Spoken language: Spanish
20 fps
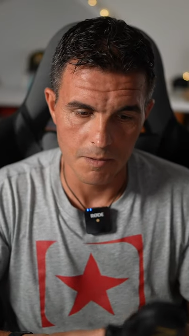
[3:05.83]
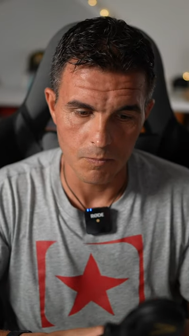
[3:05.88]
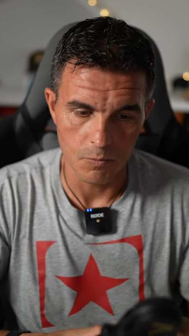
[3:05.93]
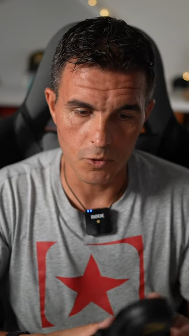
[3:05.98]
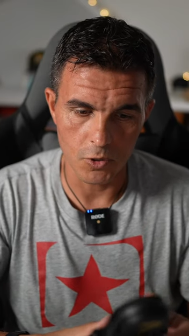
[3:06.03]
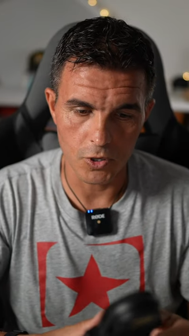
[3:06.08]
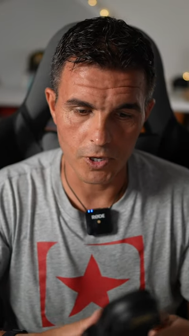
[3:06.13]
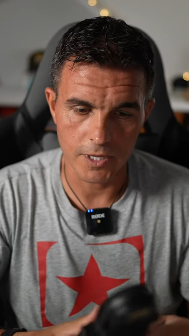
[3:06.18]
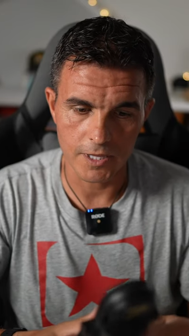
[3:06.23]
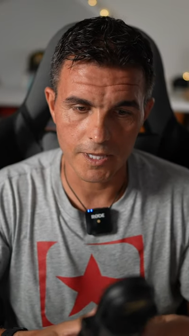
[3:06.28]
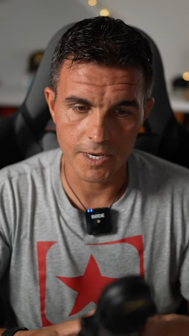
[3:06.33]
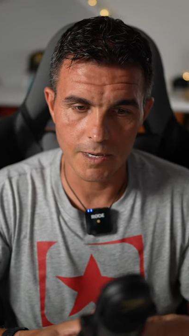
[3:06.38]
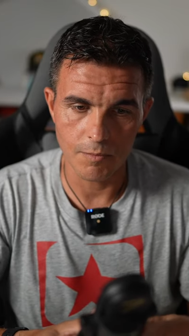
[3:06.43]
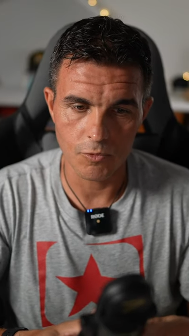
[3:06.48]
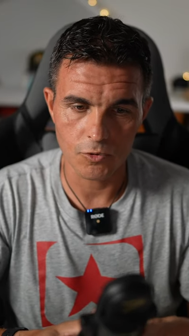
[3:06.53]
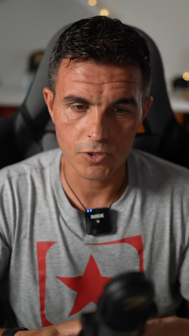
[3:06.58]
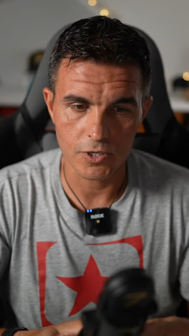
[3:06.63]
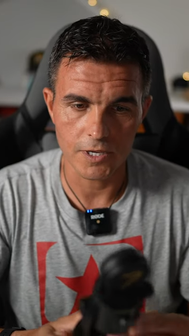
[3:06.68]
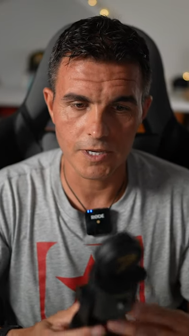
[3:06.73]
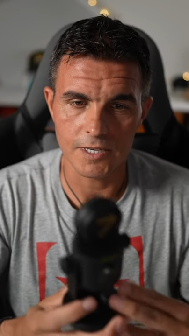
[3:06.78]
Bueno, ¿qué
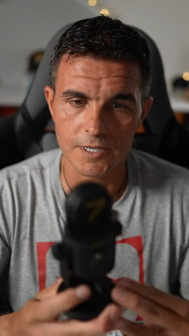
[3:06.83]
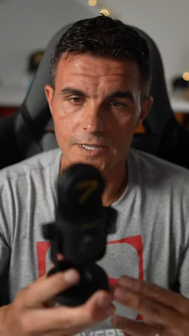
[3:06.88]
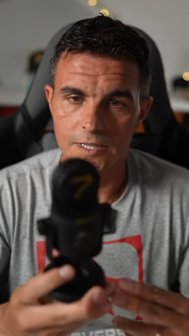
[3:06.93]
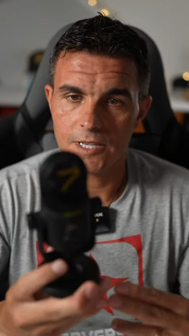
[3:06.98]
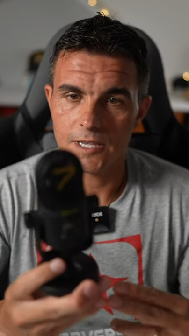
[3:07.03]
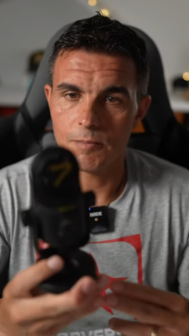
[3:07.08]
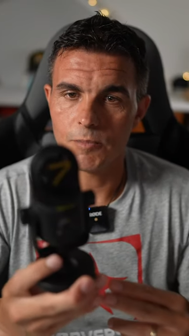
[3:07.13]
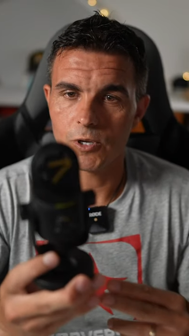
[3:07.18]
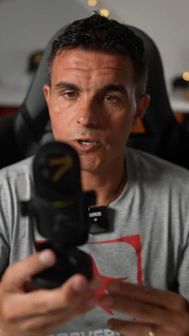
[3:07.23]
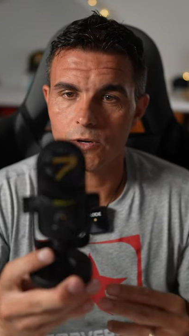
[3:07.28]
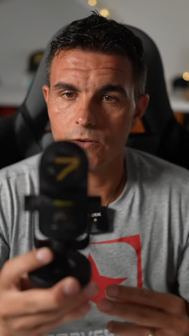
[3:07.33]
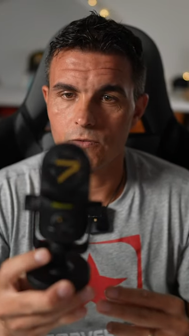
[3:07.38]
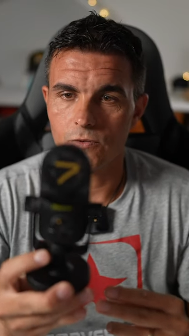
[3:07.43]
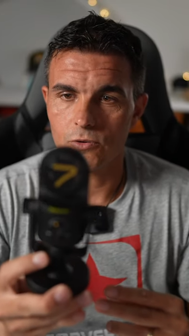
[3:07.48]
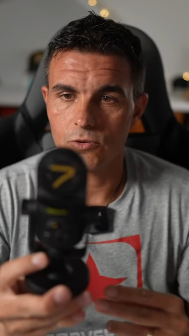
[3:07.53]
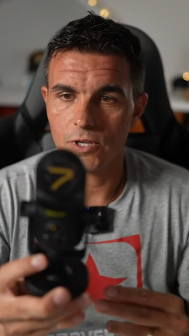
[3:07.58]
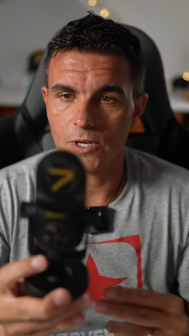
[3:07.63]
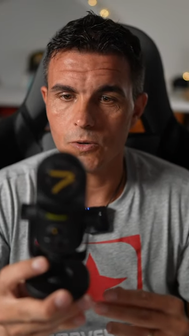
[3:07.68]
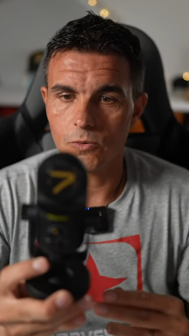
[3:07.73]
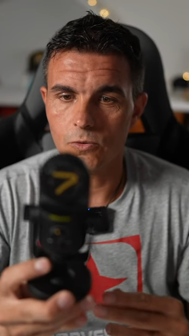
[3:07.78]
tenemos en este
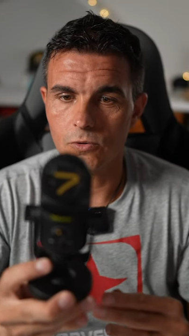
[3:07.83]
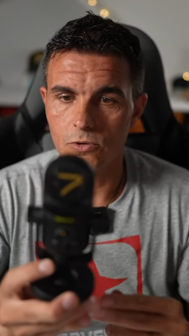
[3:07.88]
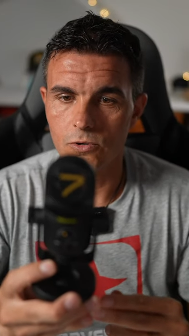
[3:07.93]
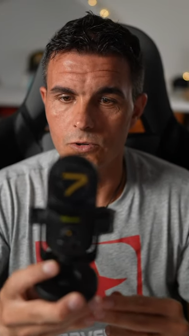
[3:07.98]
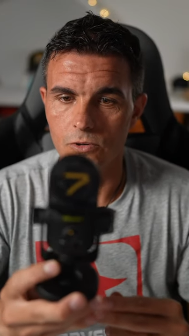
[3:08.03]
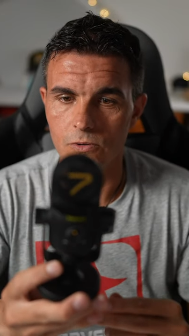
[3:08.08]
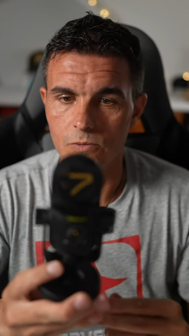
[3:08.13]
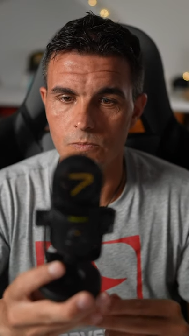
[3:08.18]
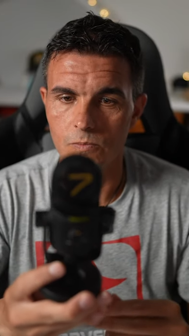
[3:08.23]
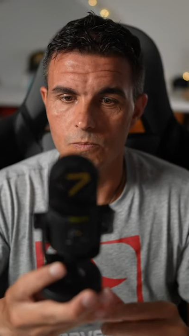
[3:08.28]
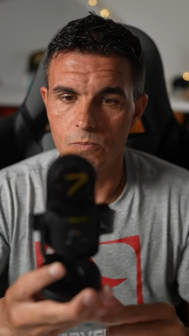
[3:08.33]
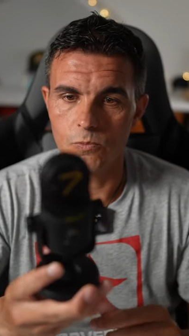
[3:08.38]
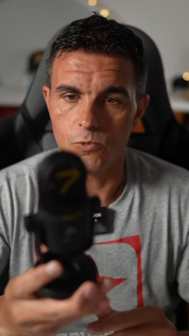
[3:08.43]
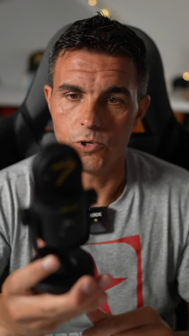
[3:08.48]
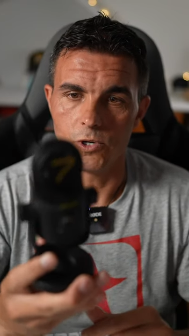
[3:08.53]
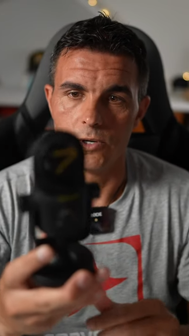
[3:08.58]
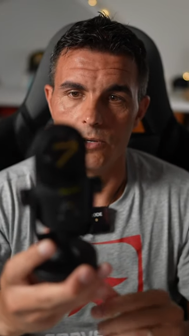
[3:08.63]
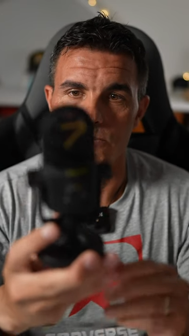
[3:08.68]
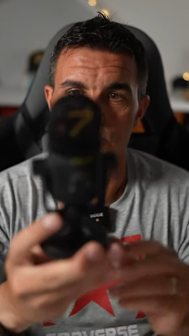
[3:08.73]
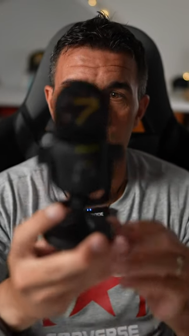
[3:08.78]
micrófono tan cuco? Bueno,